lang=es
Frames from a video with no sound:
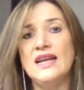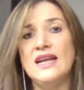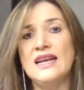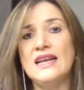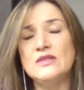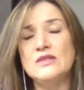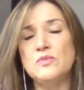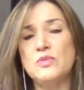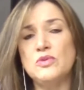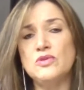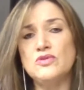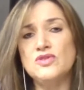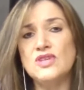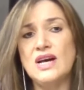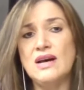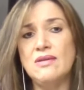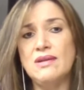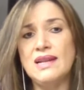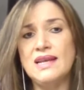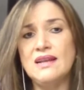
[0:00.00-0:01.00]

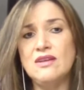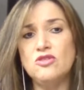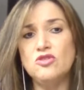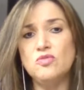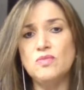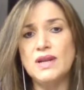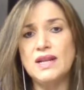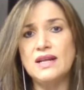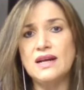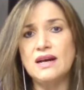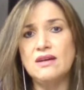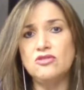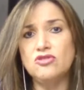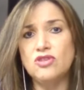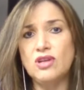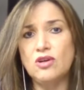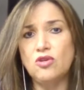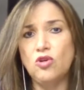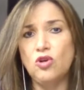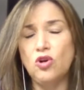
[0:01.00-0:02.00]
responsable de los mercados
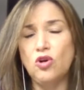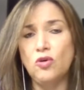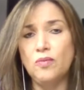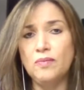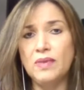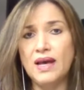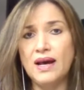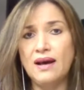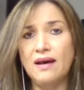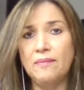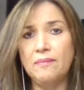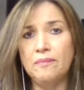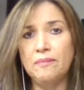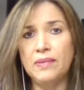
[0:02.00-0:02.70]
de Colombia,